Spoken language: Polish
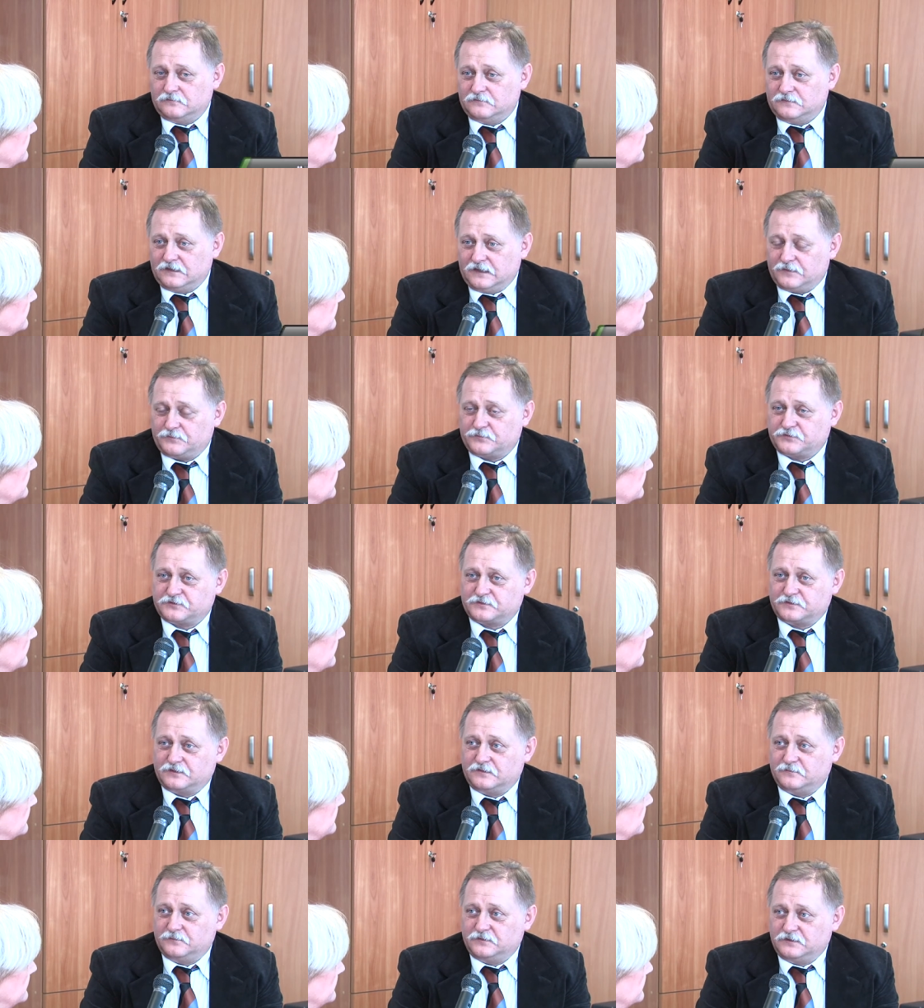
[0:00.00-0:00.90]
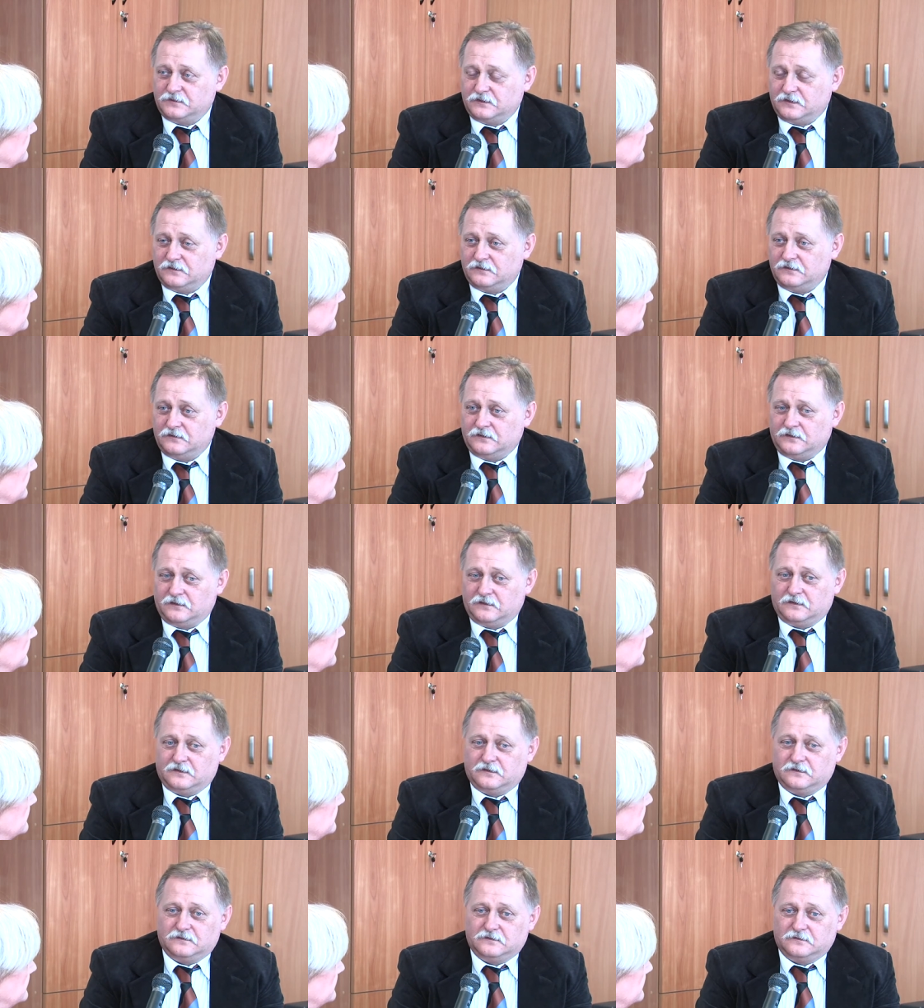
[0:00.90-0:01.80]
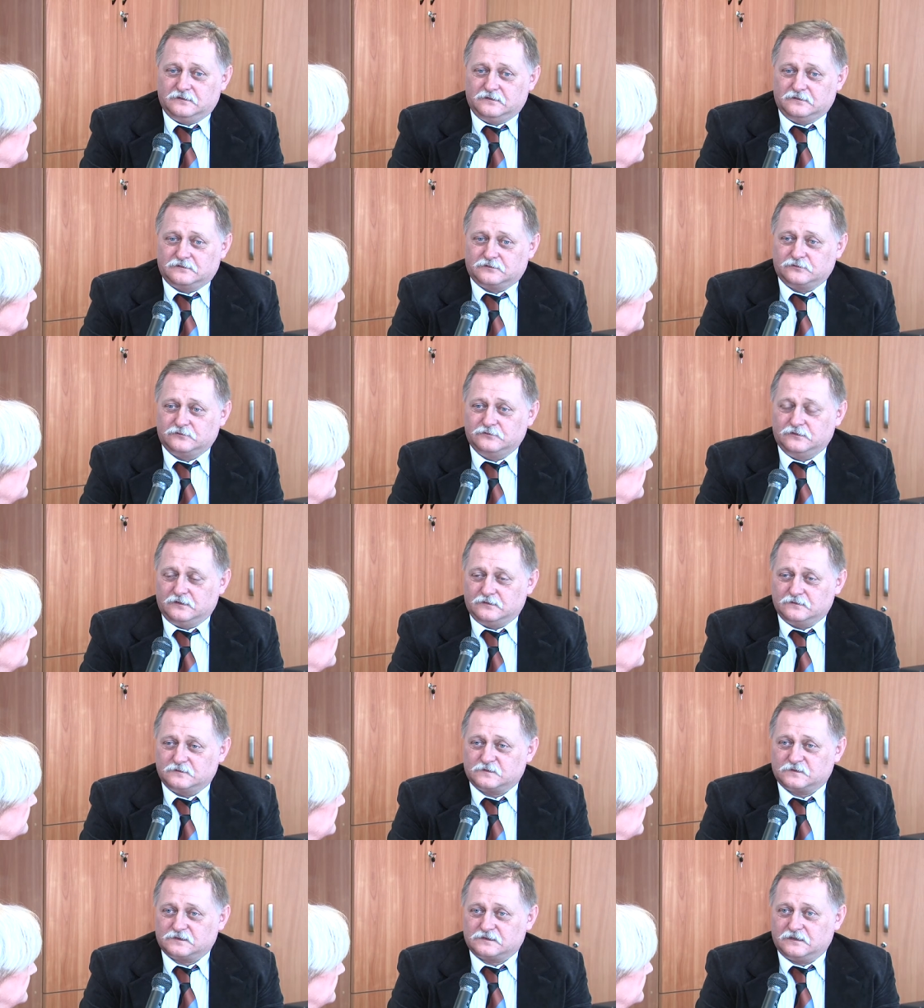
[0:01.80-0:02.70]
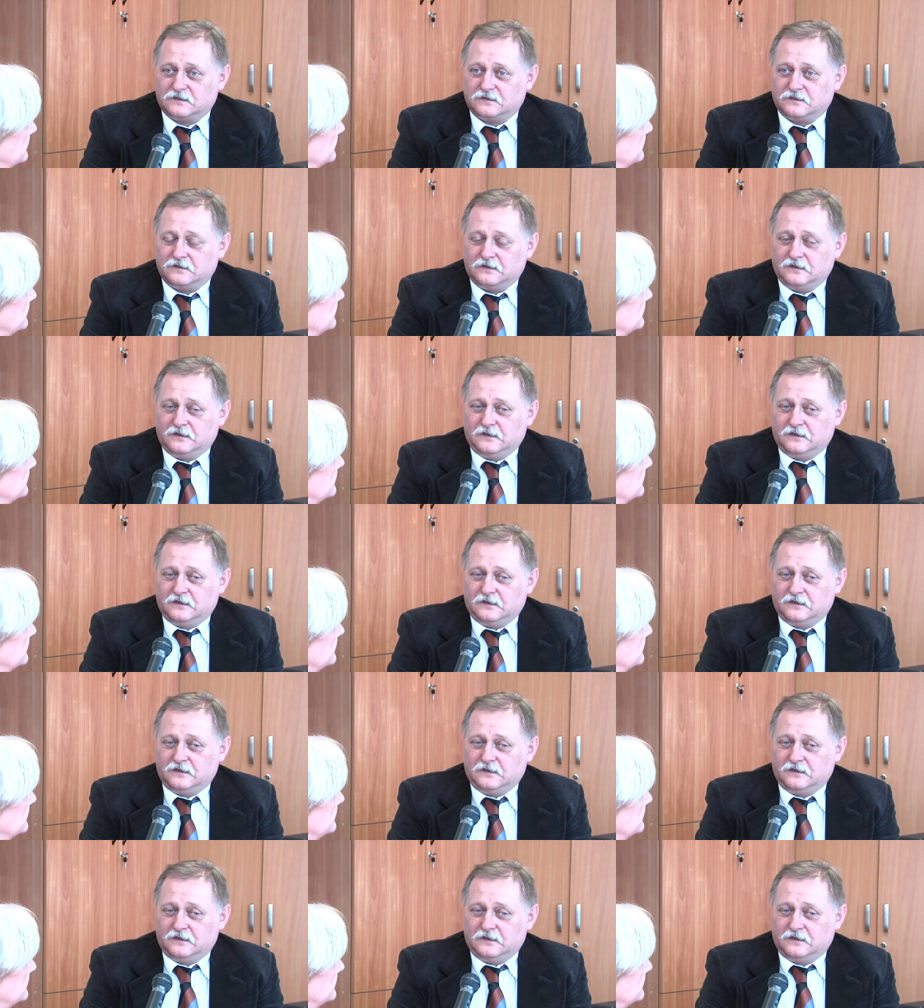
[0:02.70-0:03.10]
lepsze, mniej e, trujące, e,